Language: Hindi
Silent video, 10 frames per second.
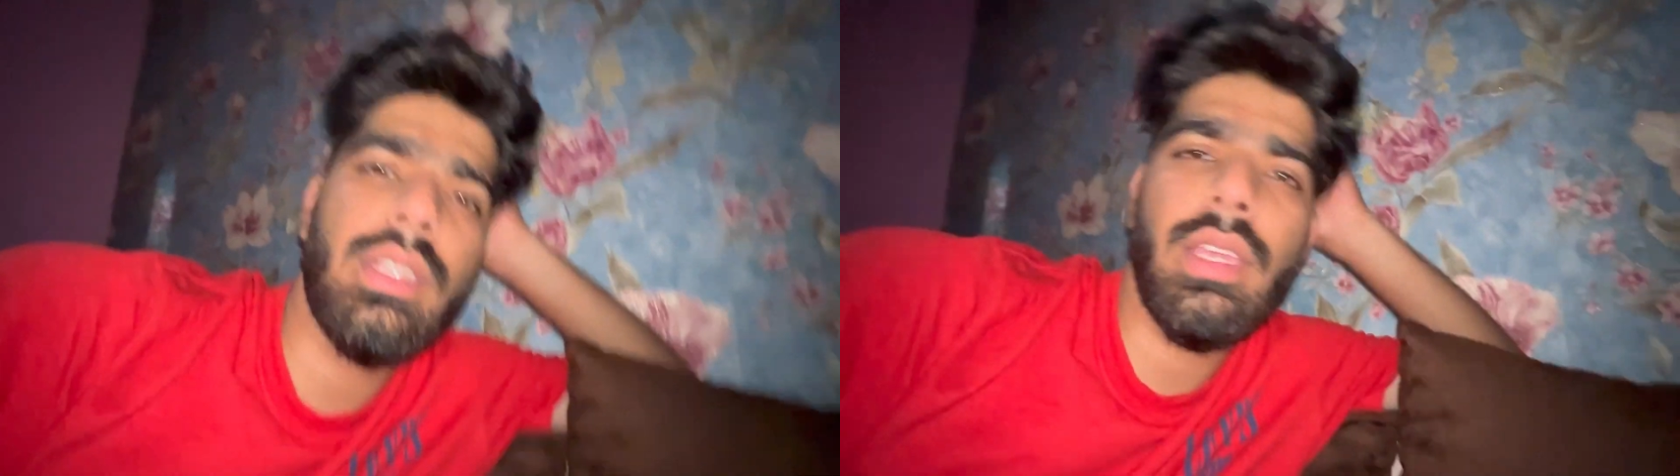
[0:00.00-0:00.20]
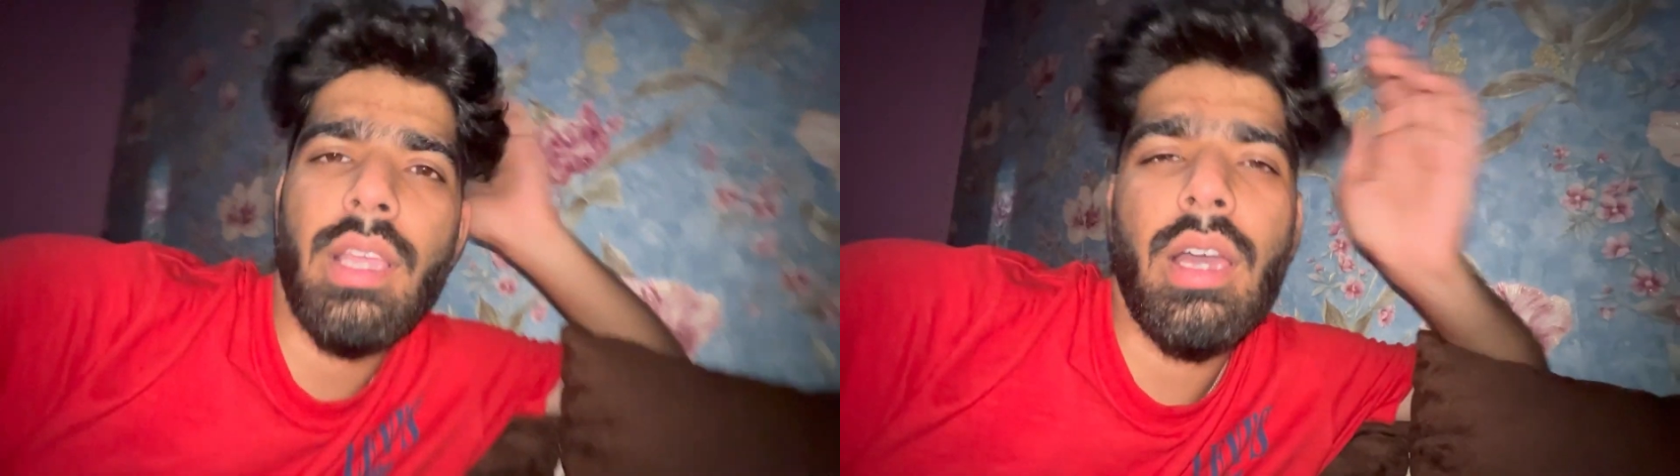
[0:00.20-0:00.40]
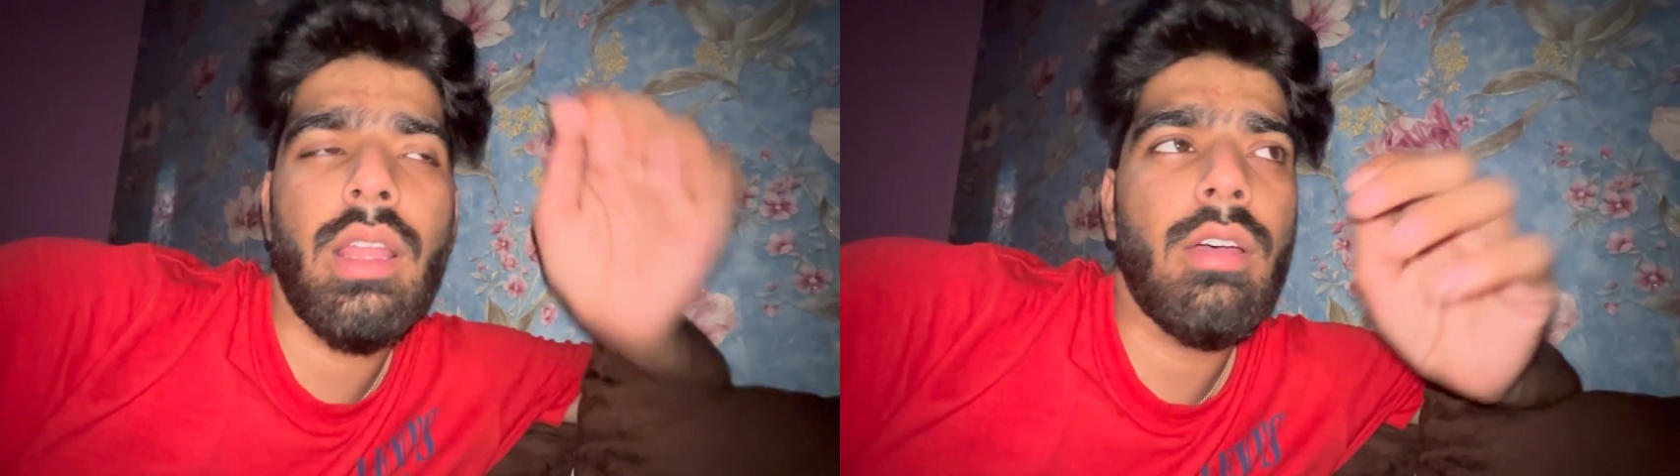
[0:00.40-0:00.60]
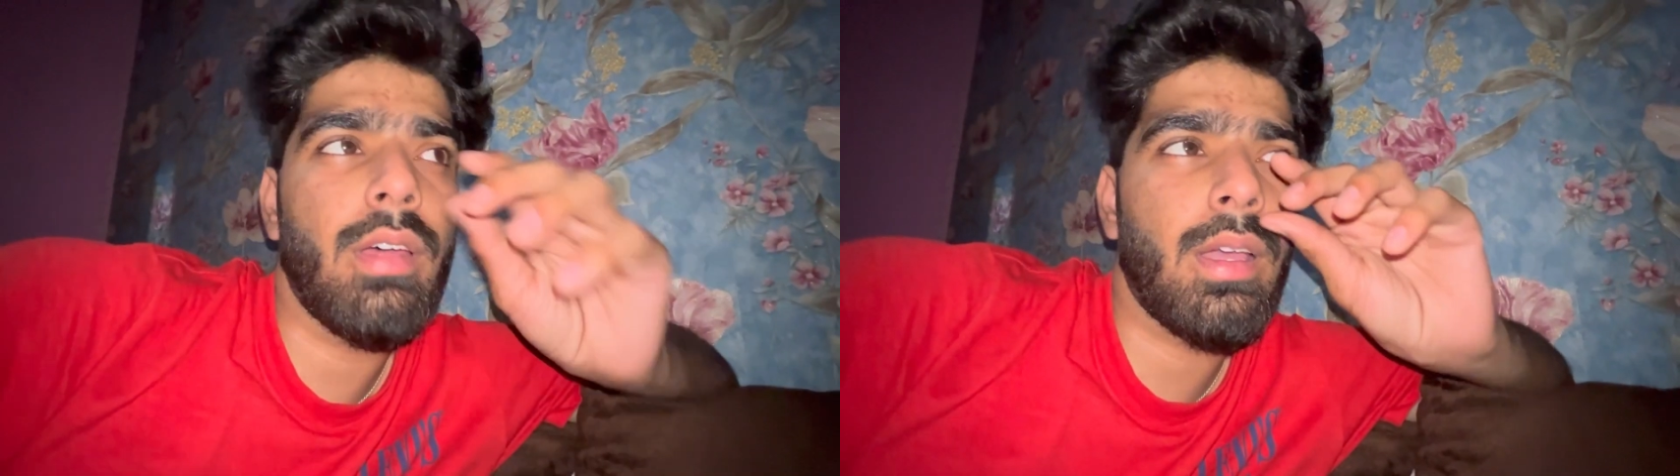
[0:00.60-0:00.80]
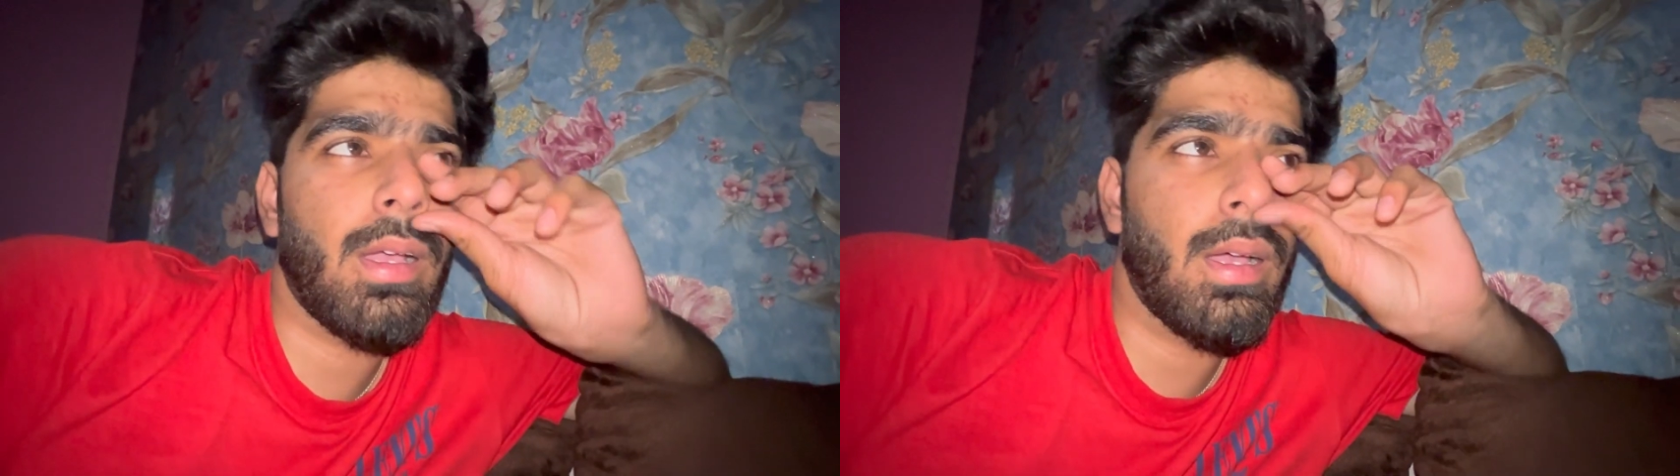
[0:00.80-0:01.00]
थे खाना
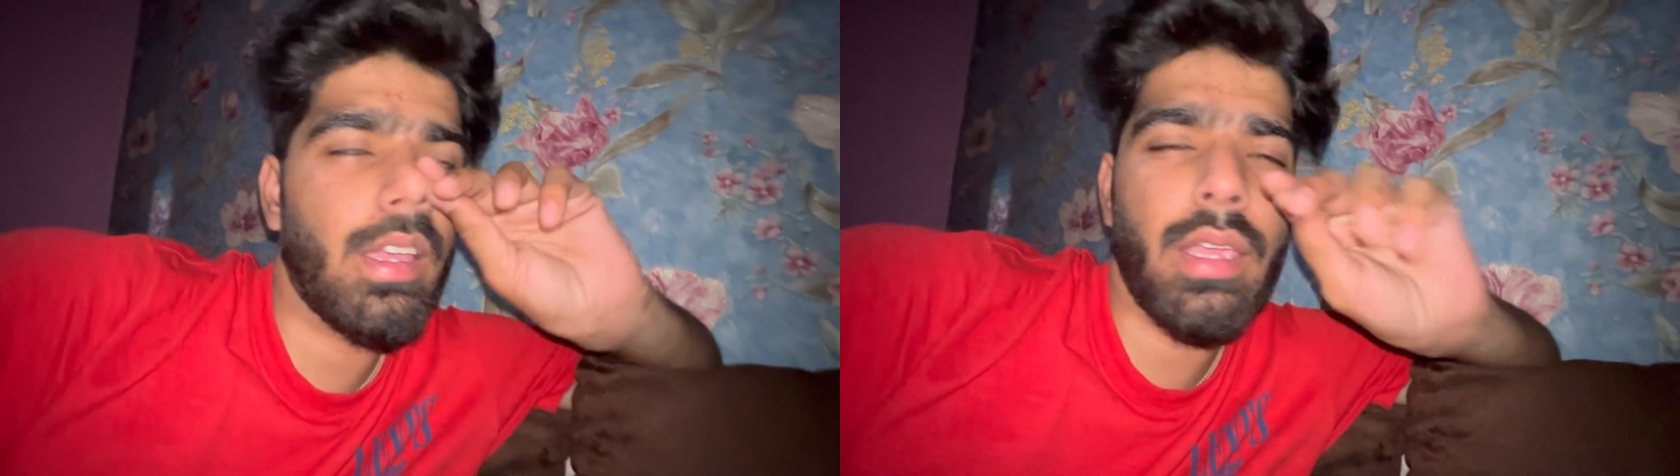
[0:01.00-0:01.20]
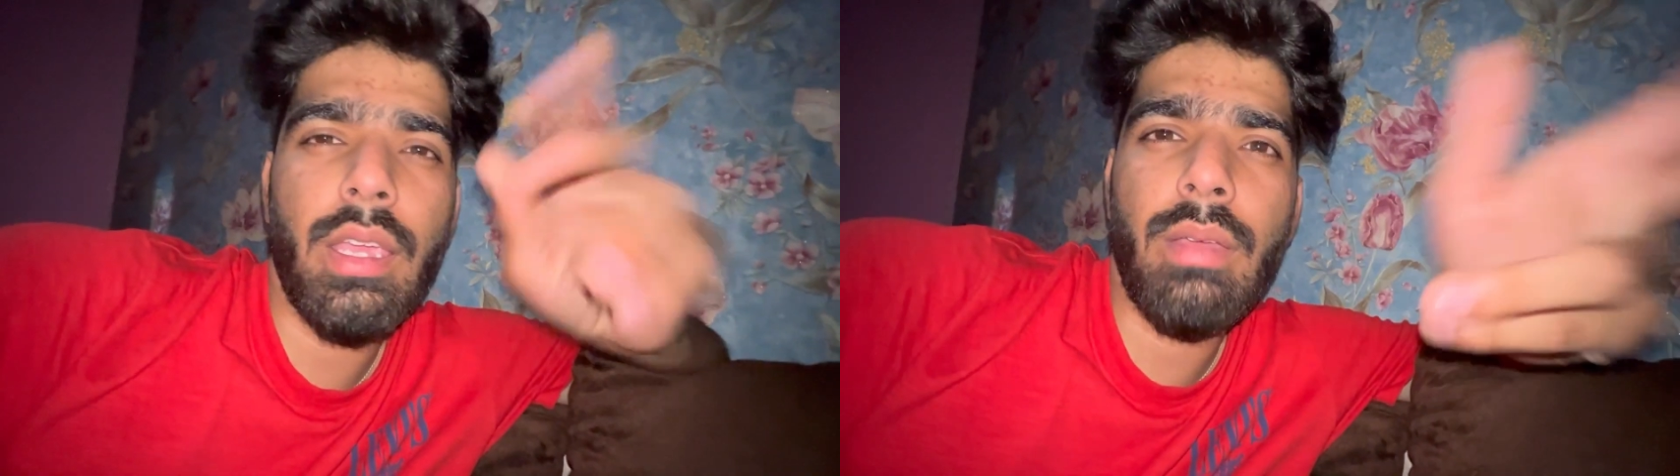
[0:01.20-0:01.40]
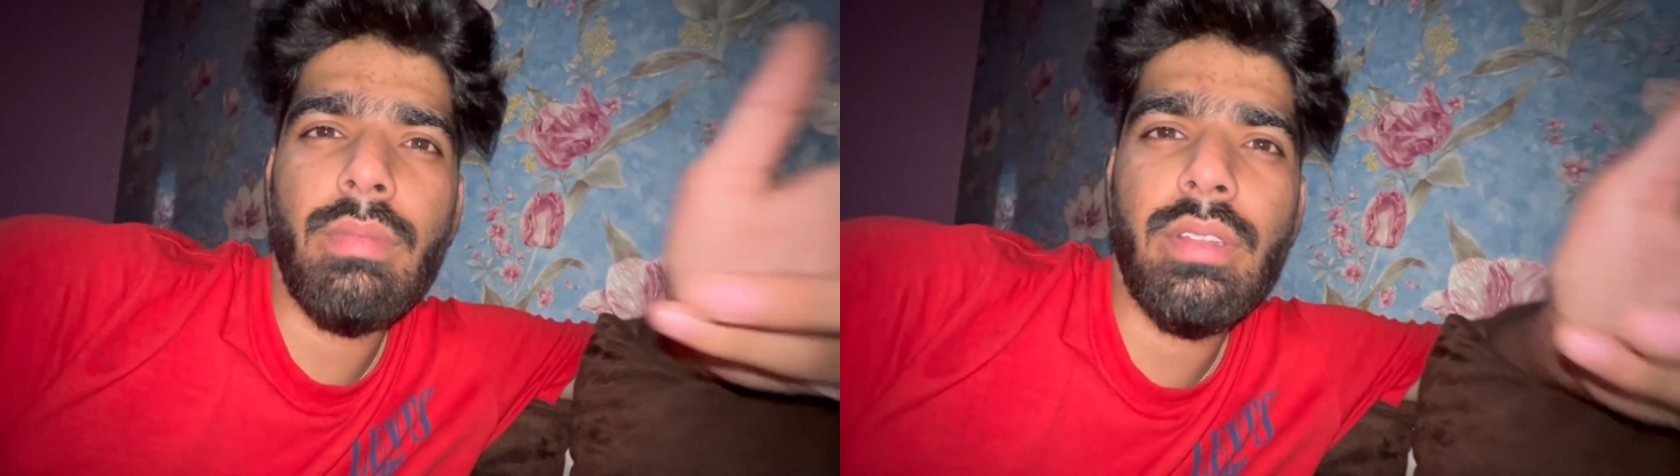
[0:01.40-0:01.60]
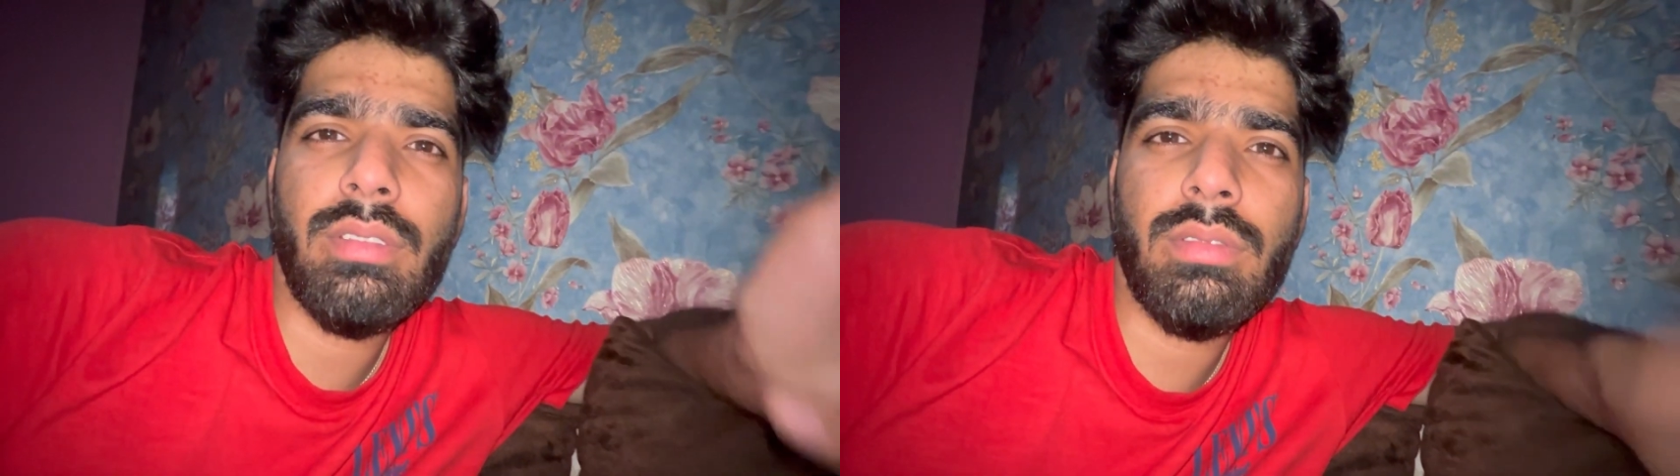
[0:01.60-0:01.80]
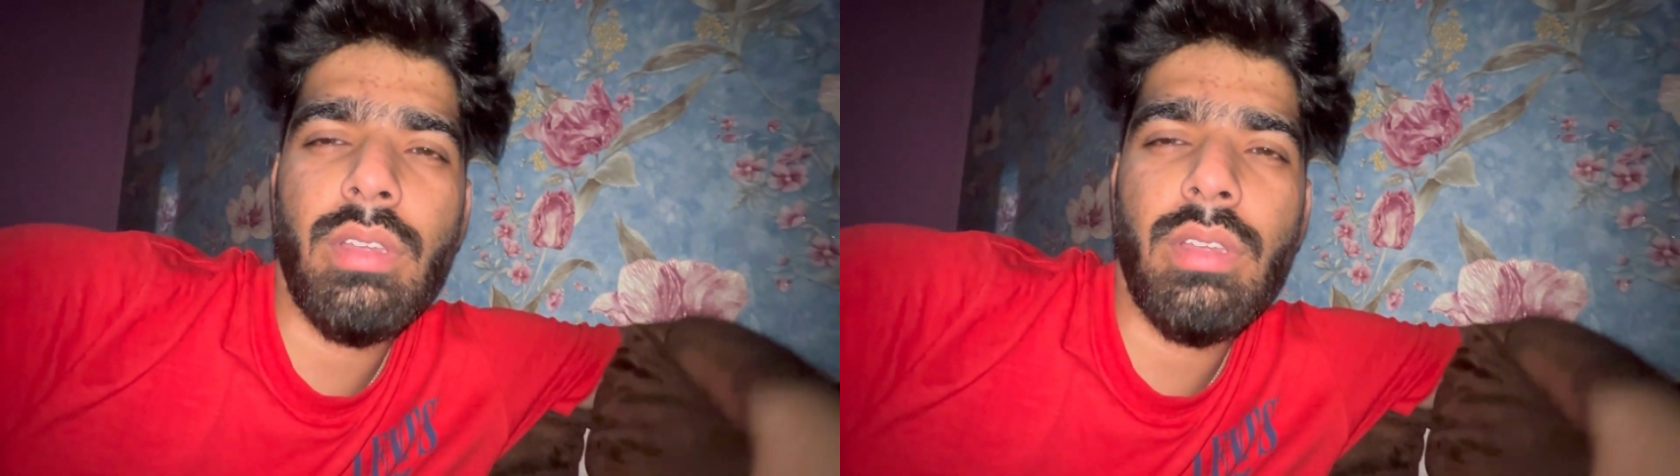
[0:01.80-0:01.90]
वाना खा के मस्त